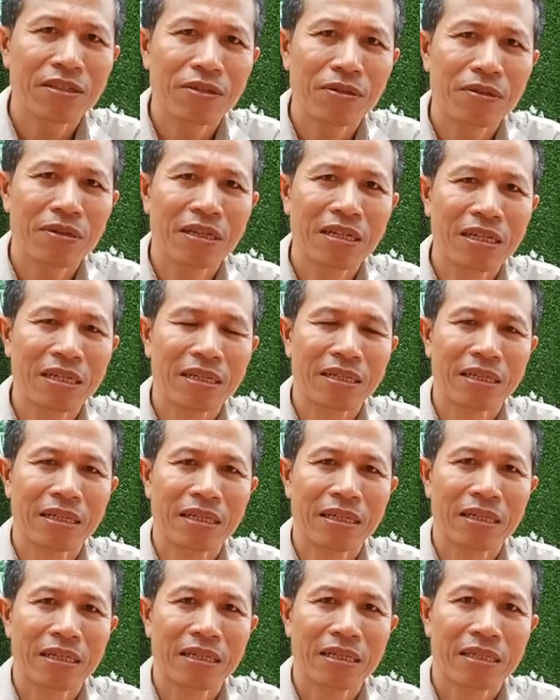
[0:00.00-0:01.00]
cho con người
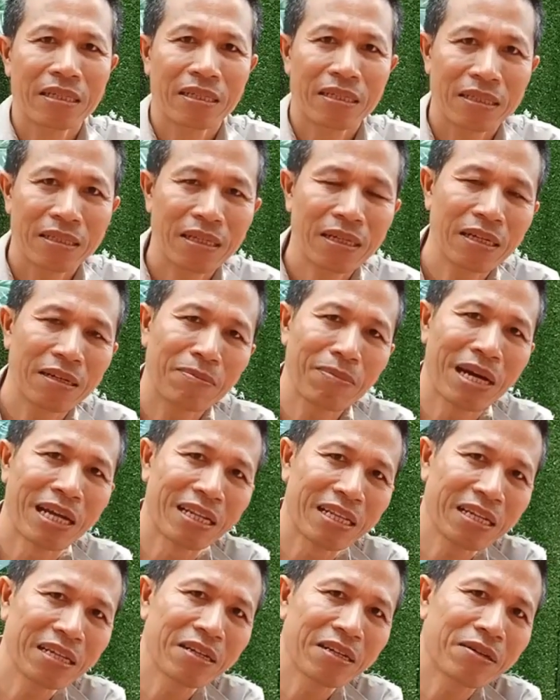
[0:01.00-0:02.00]
tức là
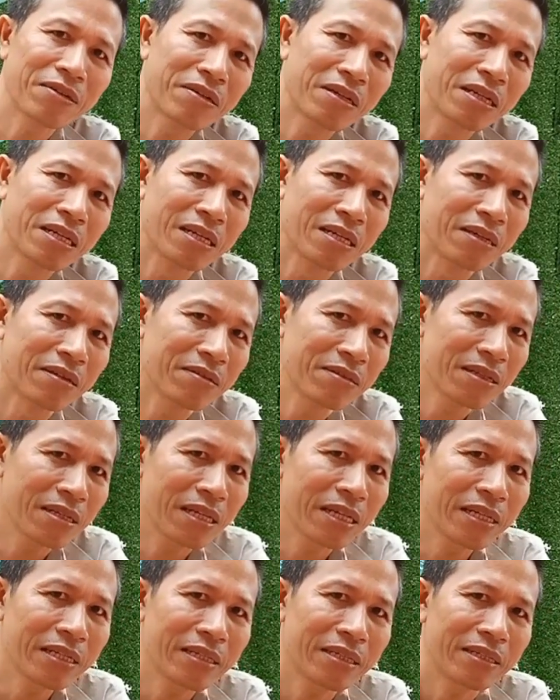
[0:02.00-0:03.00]
bản thân con người nó rất
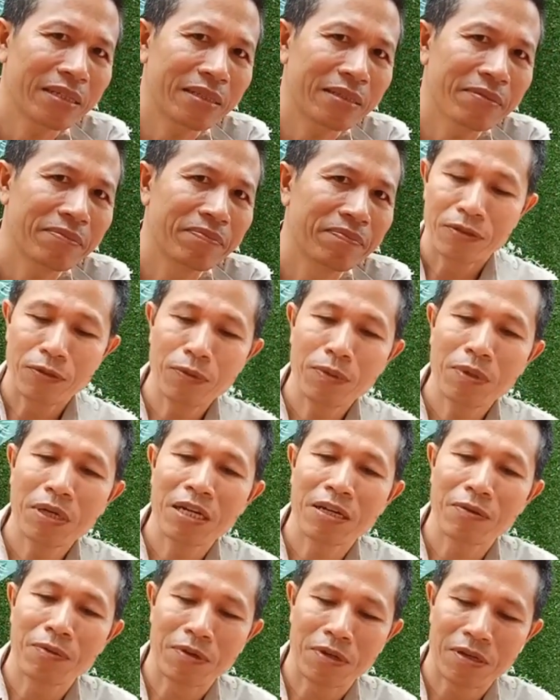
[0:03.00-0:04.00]
ít nhu
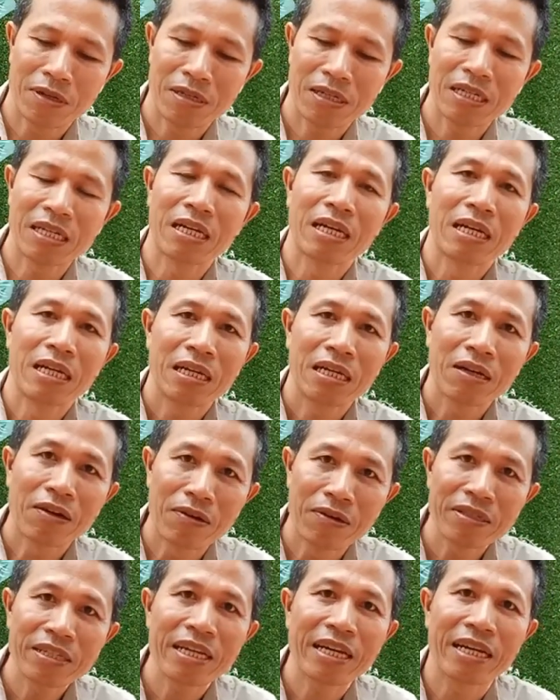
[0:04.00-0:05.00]
cầu của nó là
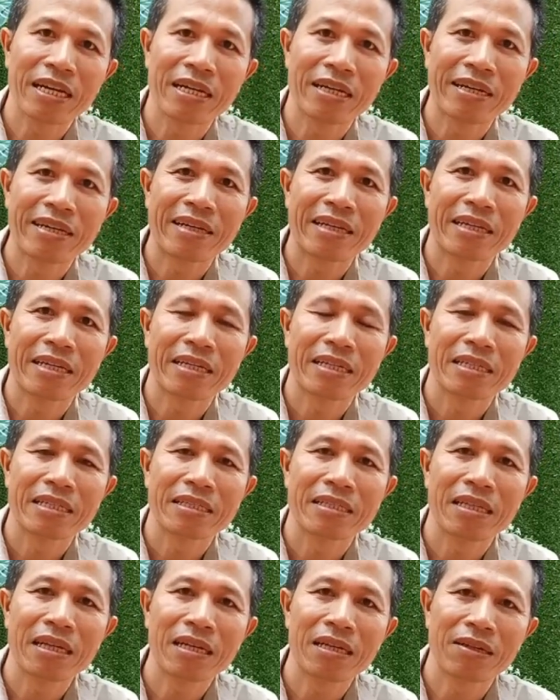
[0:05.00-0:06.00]
có nhà ở này
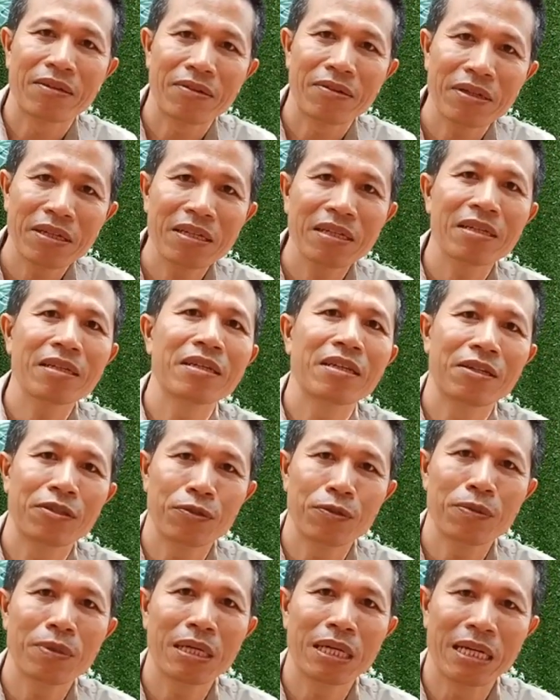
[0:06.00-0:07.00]
tức là có cái nơi để
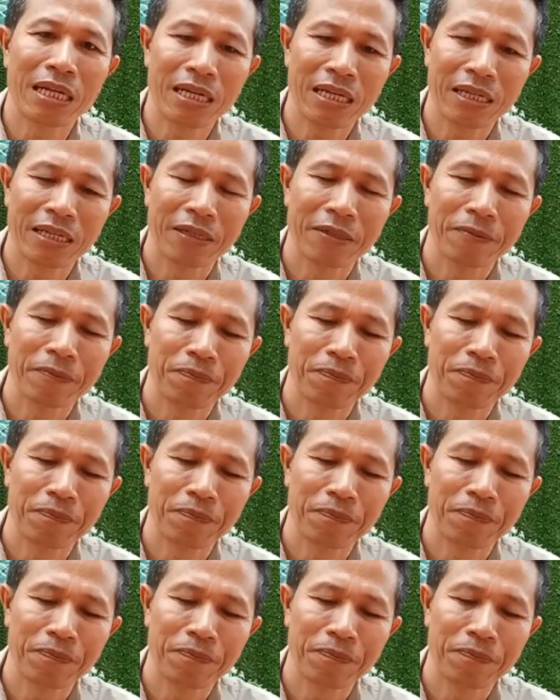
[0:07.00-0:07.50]
trú ẩn này.